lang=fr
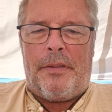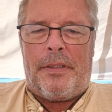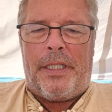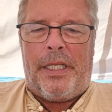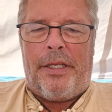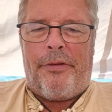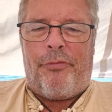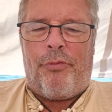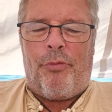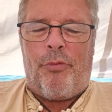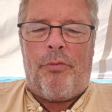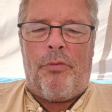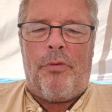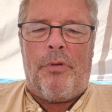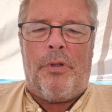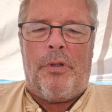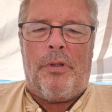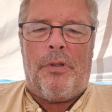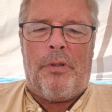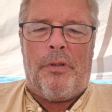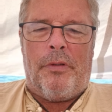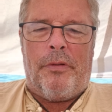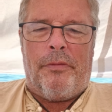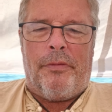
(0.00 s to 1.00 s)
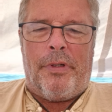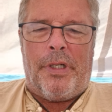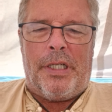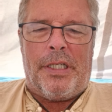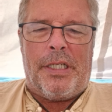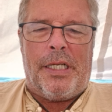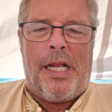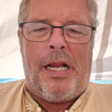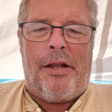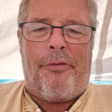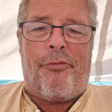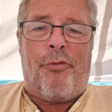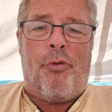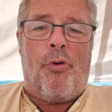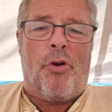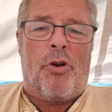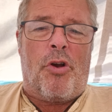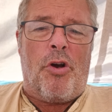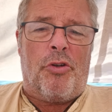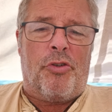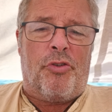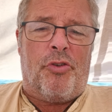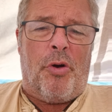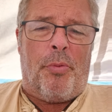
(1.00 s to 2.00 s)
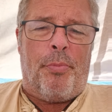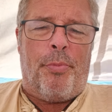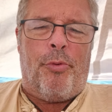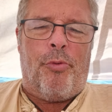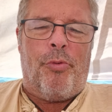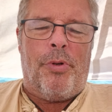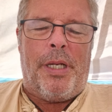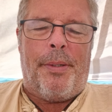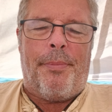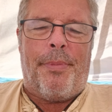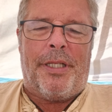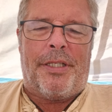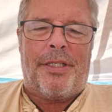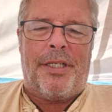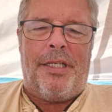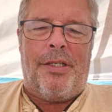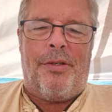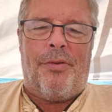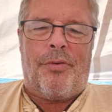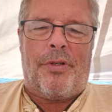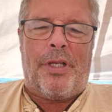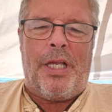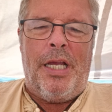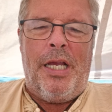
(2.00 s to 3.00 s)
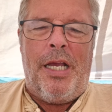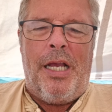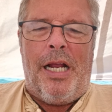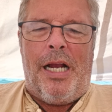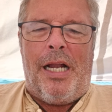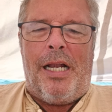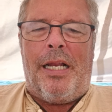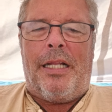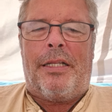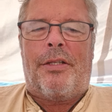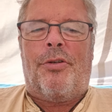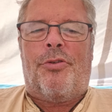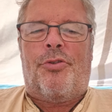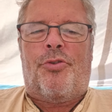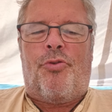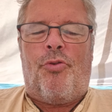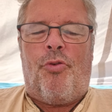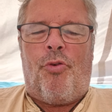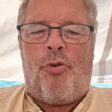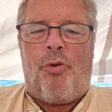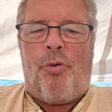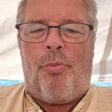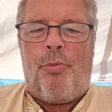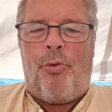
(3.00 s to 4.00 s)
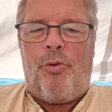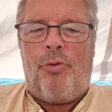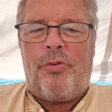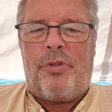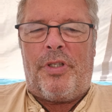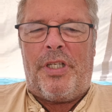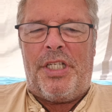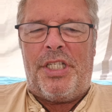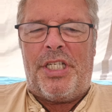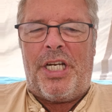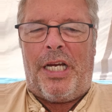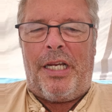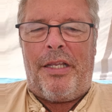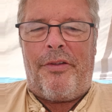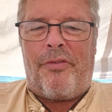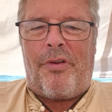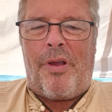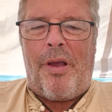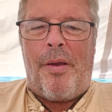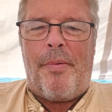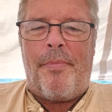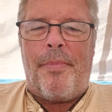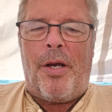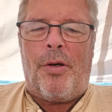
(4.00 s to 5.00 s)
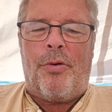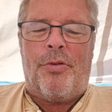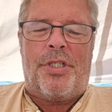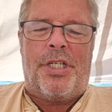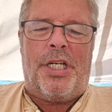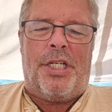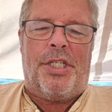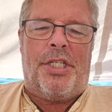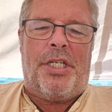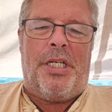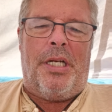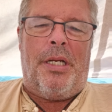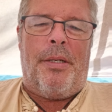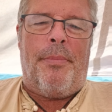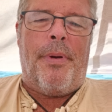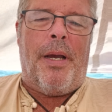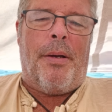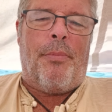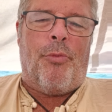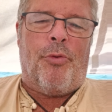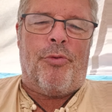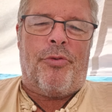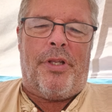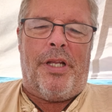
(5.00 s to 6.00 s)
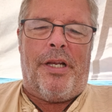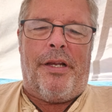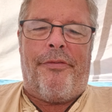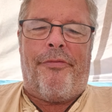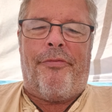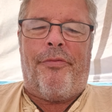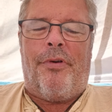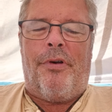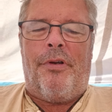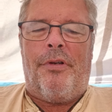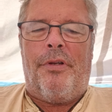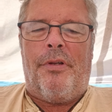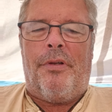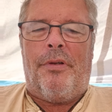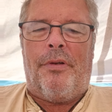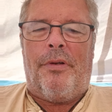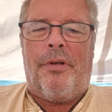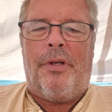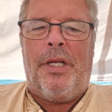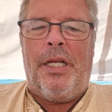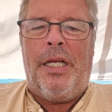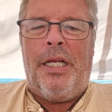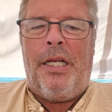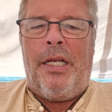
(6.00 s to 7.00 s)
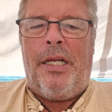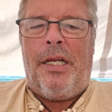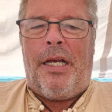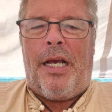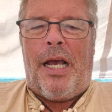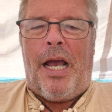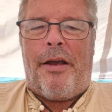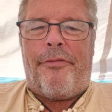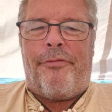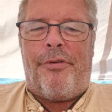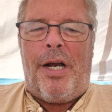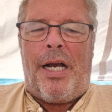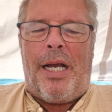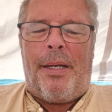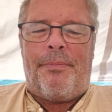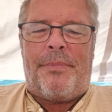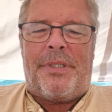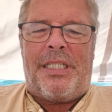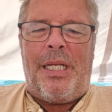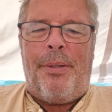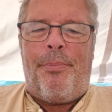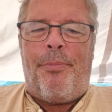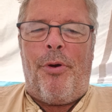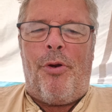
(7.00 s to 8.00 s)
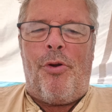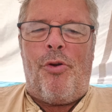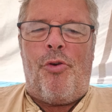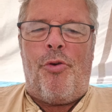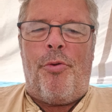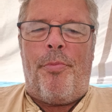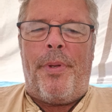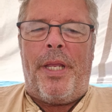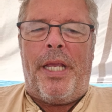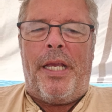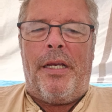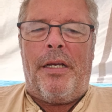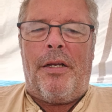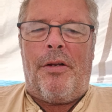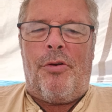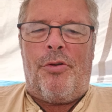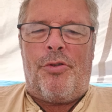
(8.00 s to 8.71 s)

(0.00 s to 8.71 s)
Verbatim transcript: qui font, euh, voilà, elles font encore tampon les batteries, donc la tension remonte et j'arrive quand même à recharger bah, mon téléphone, euh, avoir un petit peu de lumière